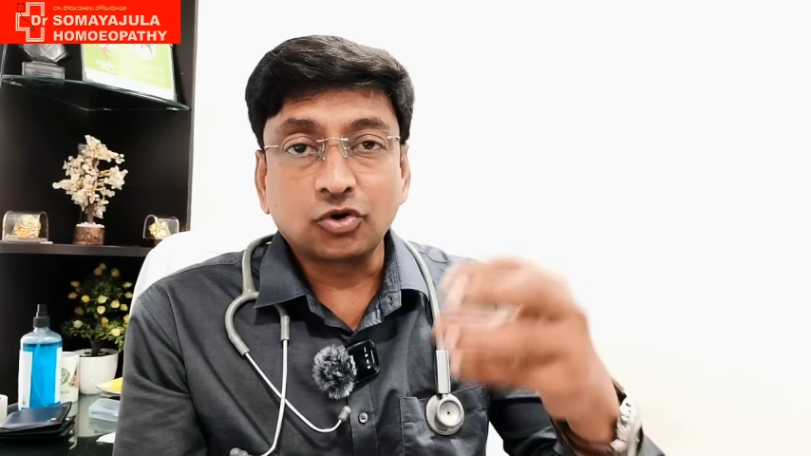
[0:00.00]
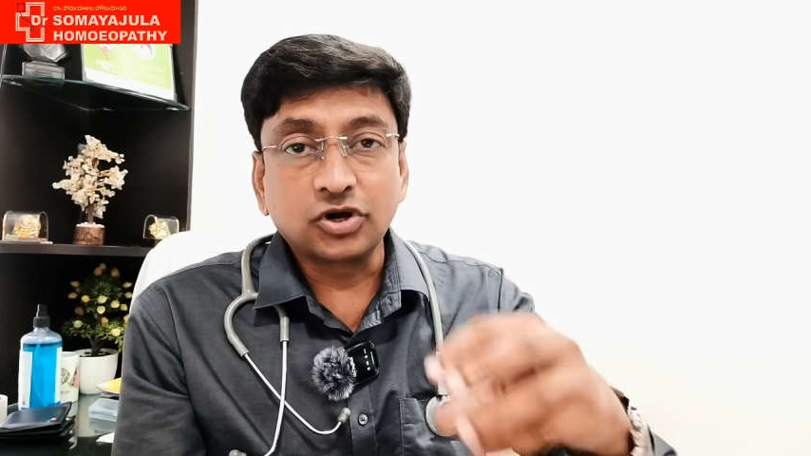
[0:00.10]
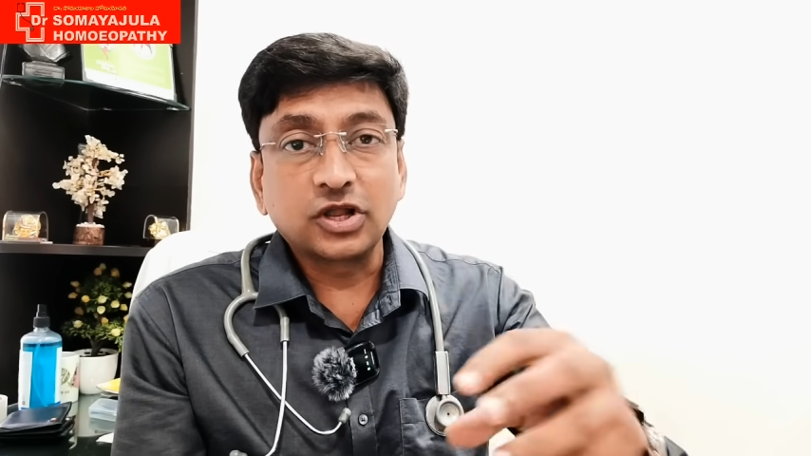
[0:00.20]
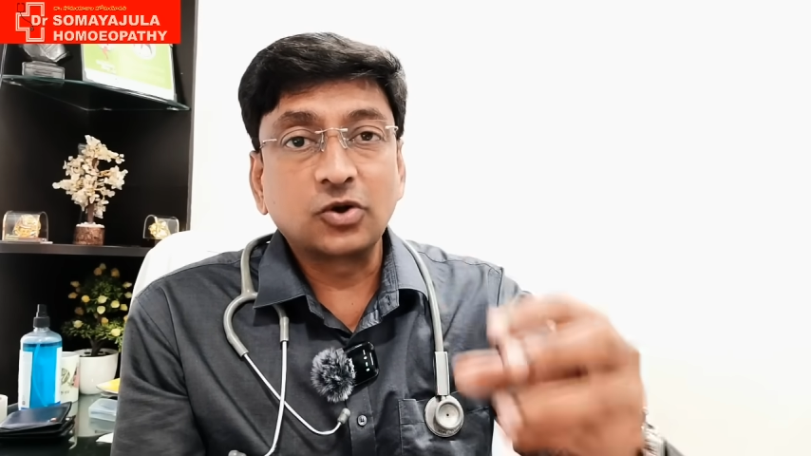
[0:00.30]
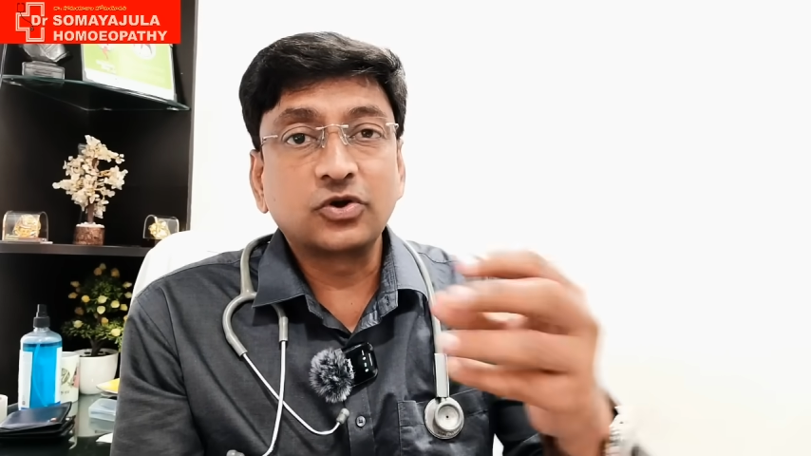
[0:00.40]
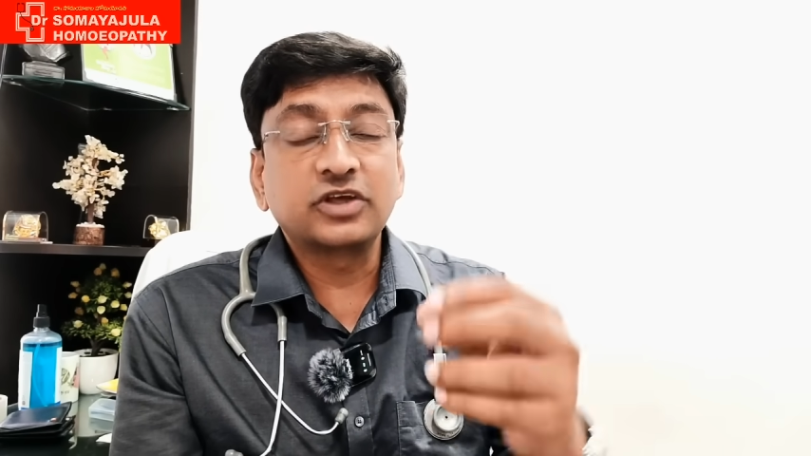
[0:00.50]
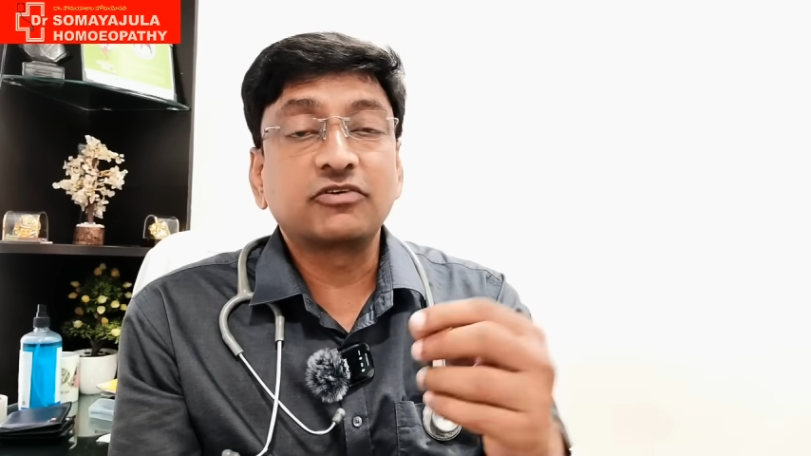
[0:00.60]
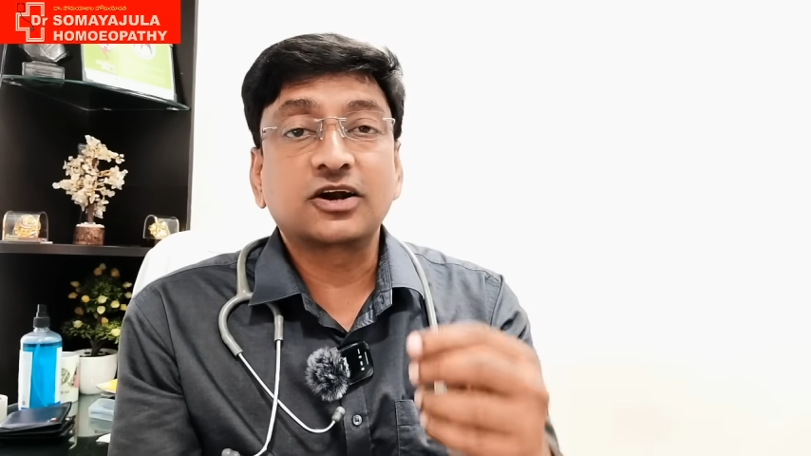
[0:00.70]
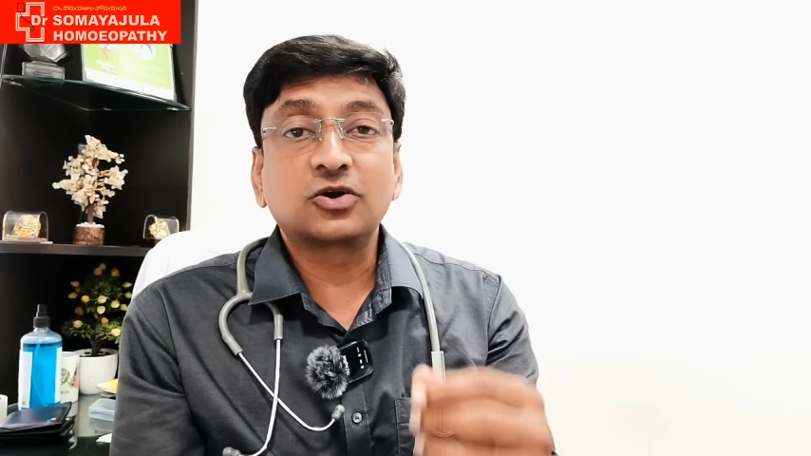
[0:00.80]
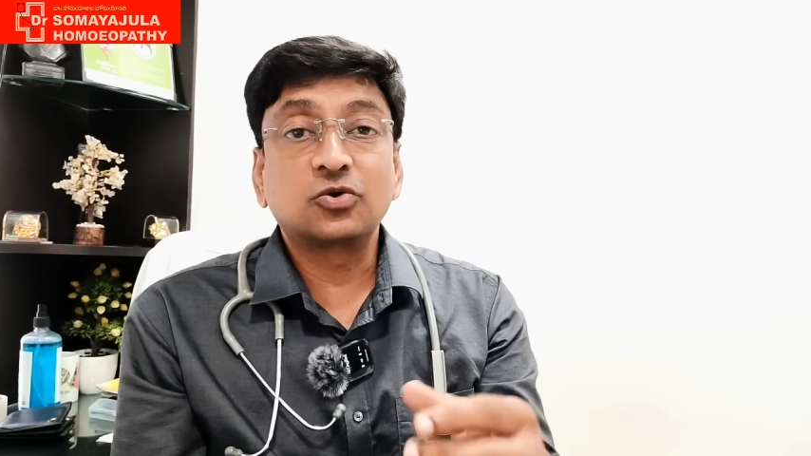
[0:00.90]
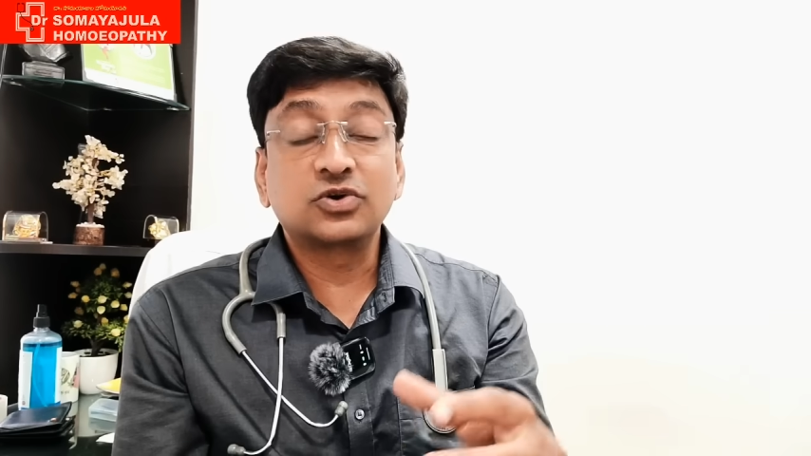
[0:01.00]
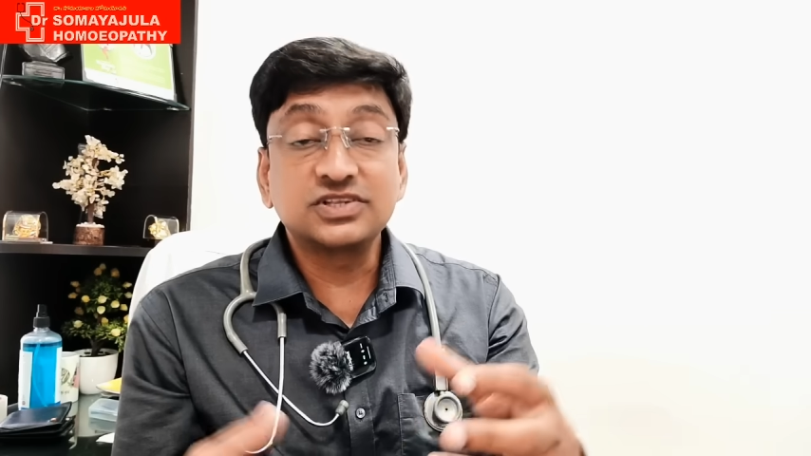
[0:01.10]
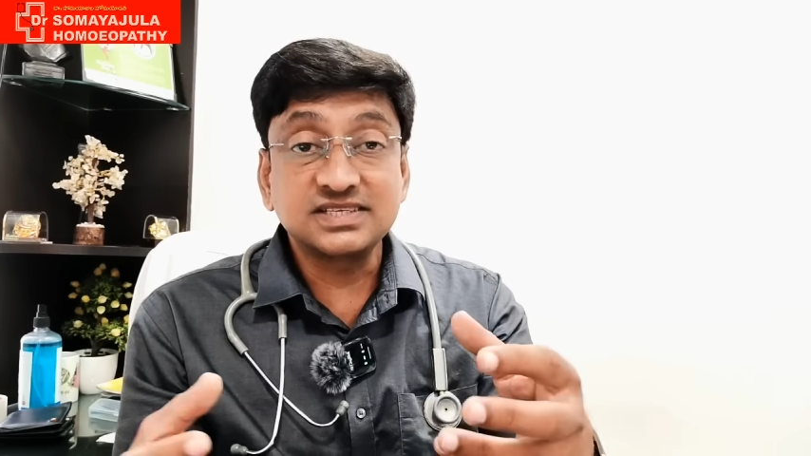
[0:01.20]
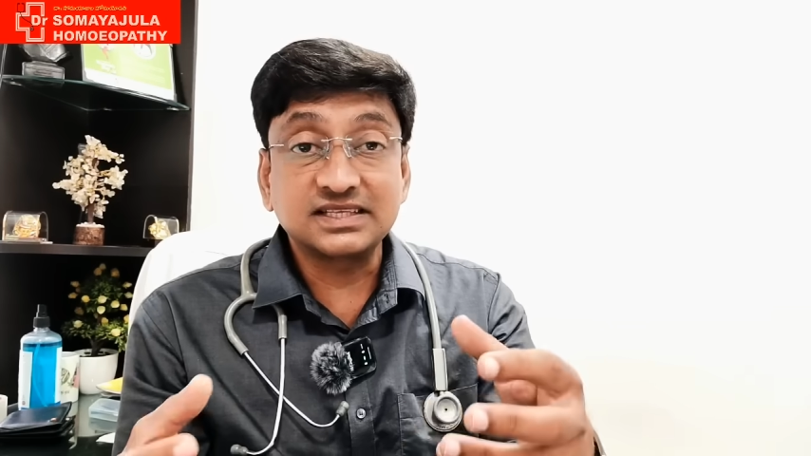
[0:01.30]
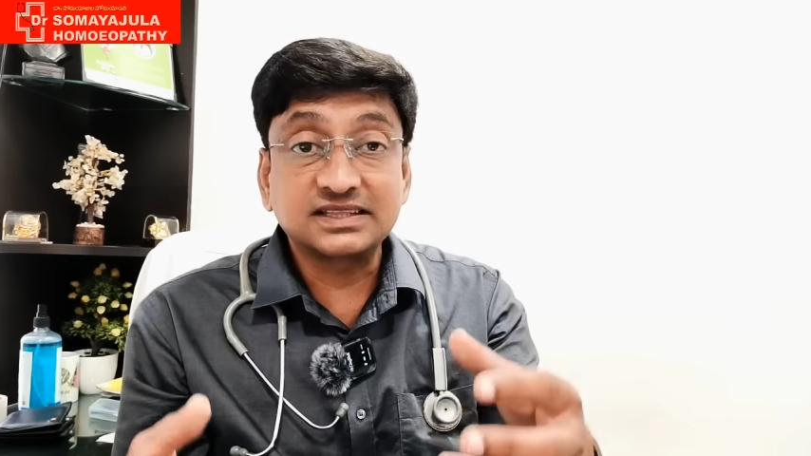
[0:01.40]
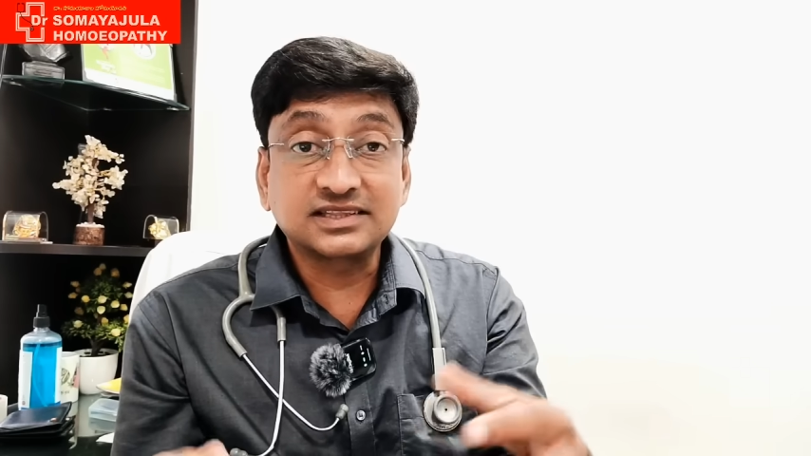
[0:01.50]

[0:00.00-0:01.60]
కొండల్లోని వాటిలో నుంచి